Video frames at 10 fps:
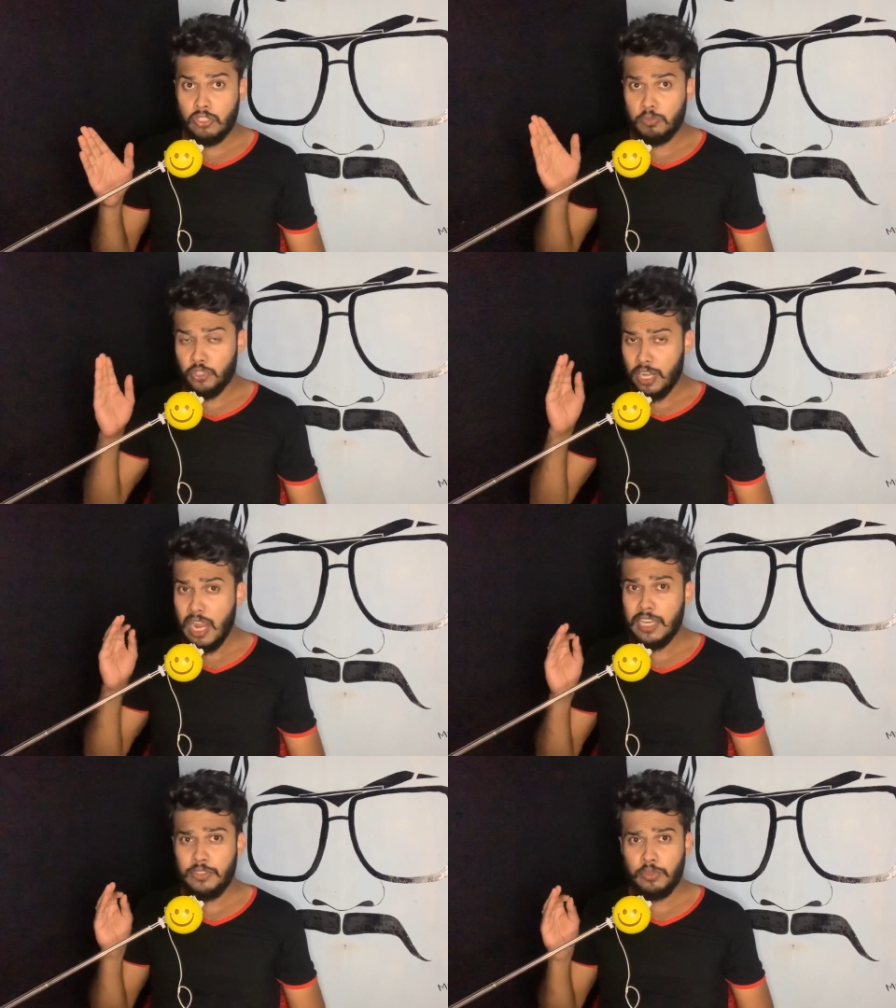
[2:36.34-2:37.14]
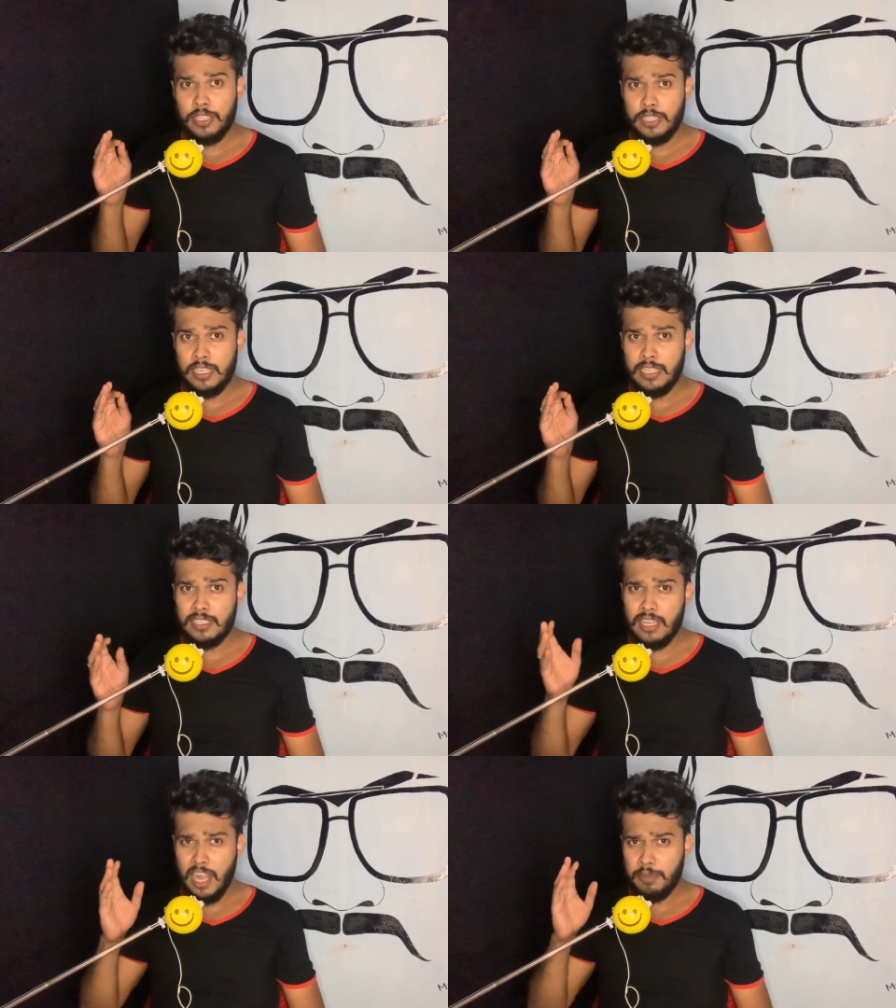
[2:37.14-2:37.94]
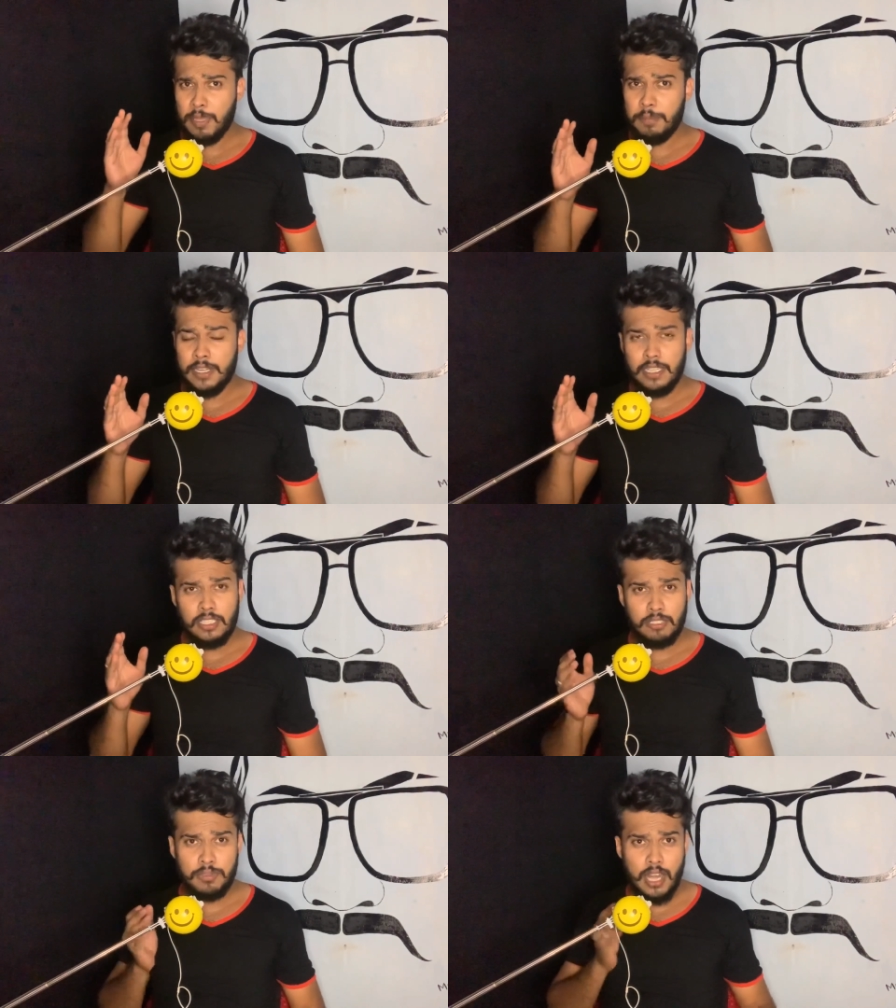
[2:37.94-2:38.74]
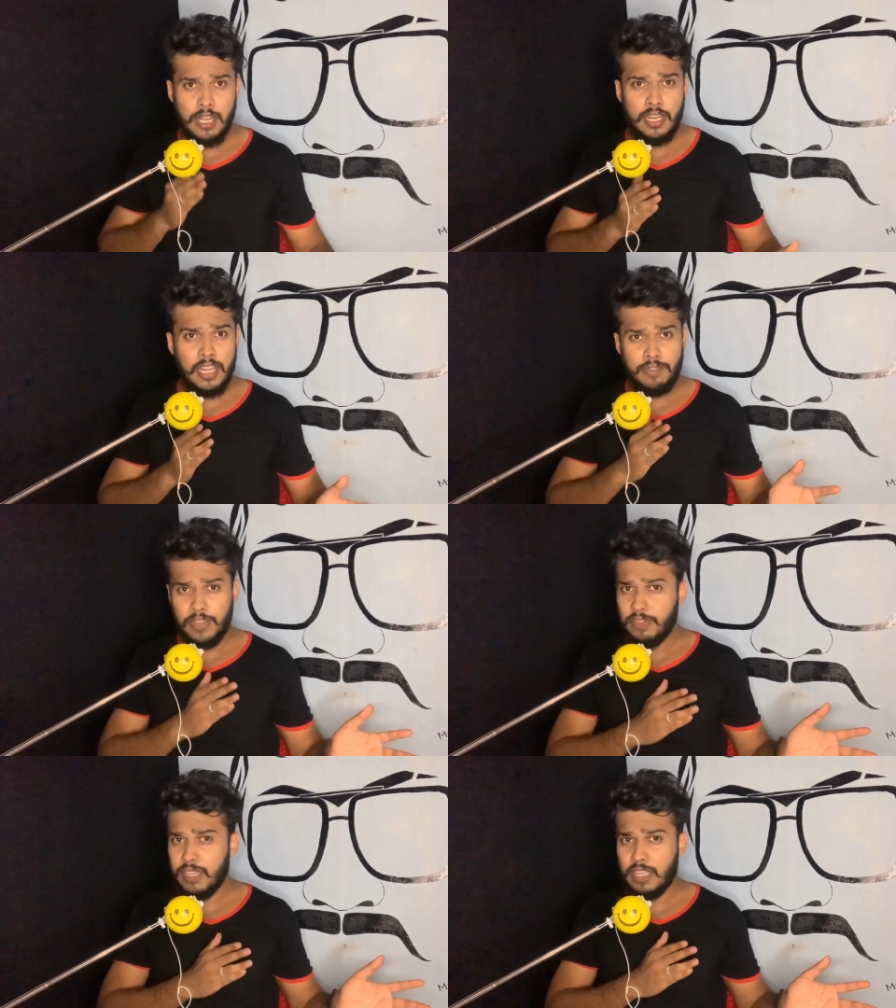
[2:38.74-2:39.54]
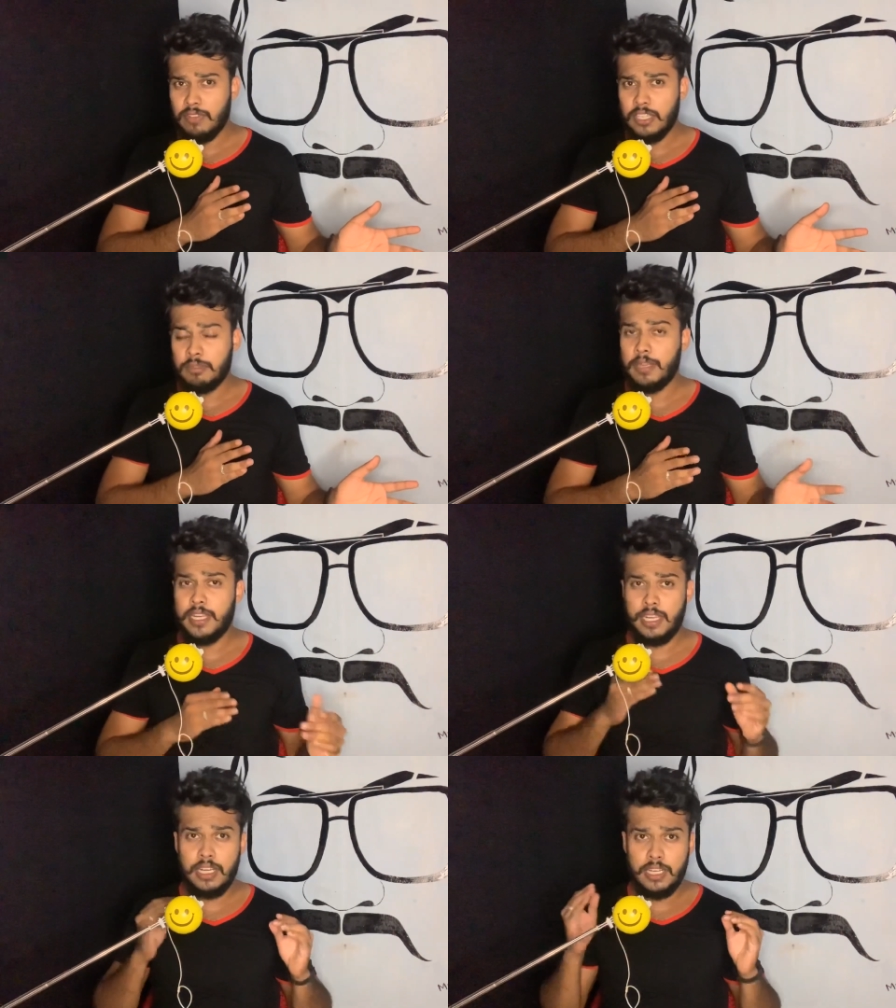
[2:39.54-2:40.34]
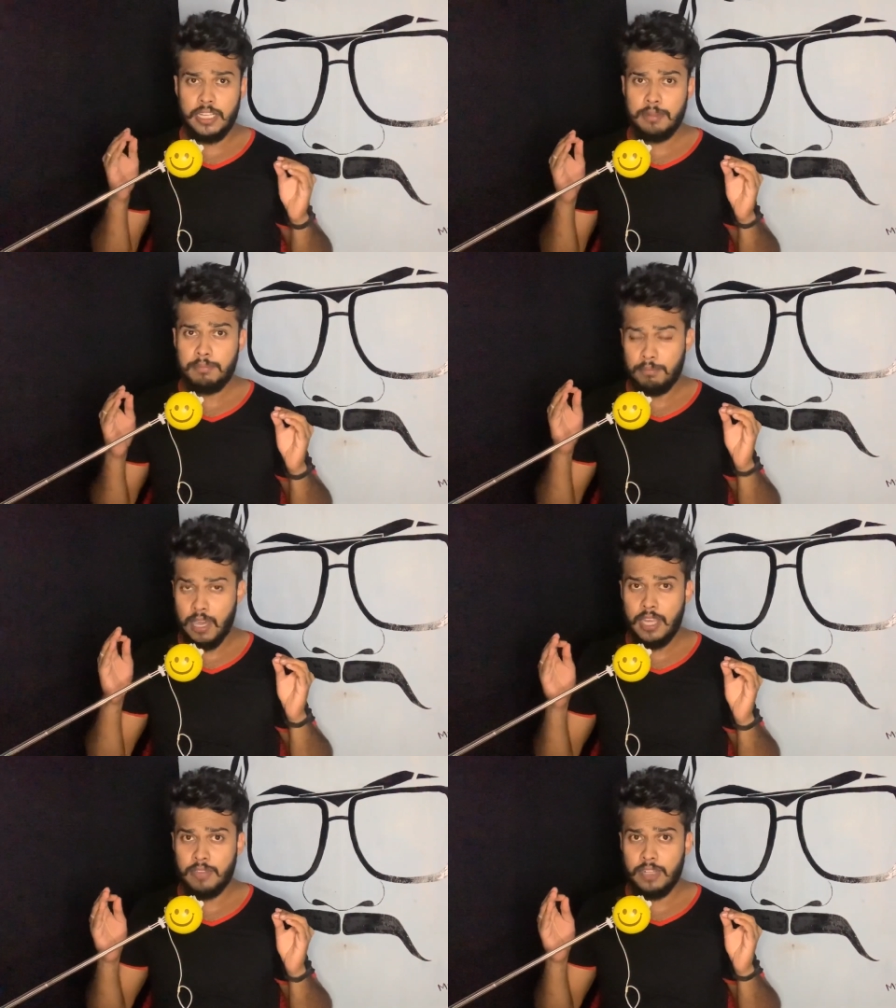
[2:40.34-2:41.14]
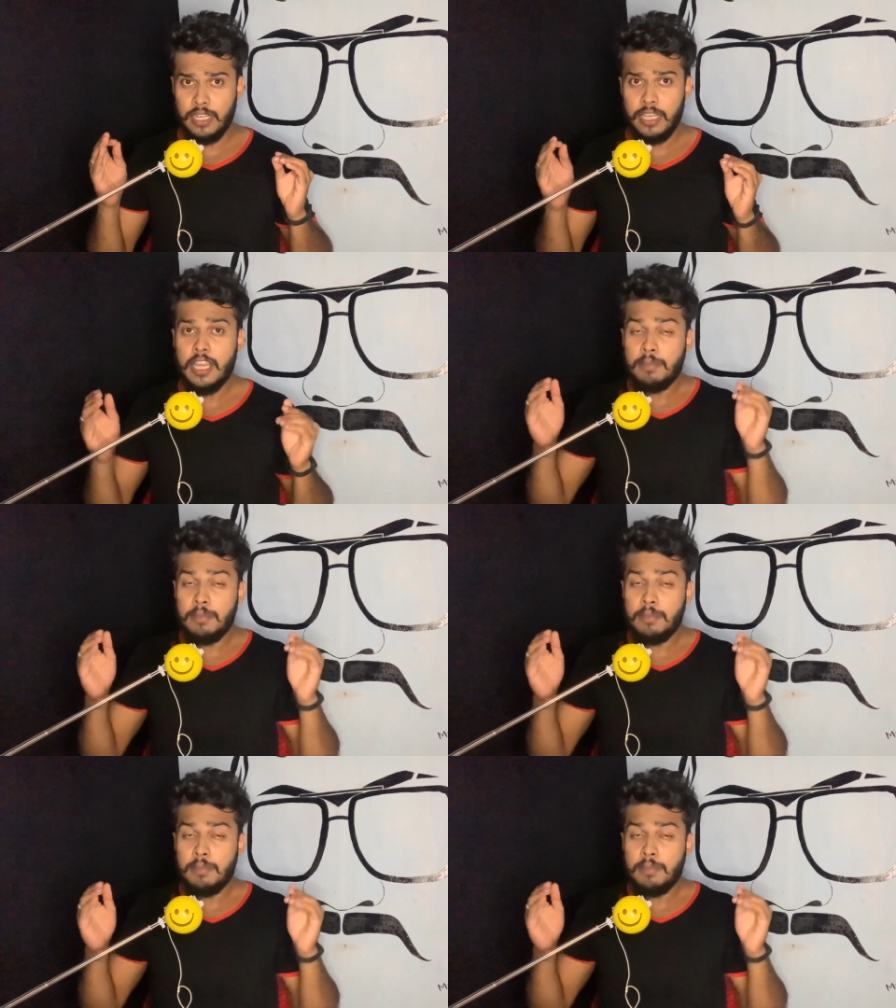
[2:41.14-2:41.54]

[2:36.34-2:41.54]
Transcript: தங்களுக்குள் முதலாளித்துவத்தில் இருந்து அடிமைப்பட்டிருக்கும் நாடுகளை விடுவிக்க வேண்டும் என்ற எண்ணம் மாறவில்லை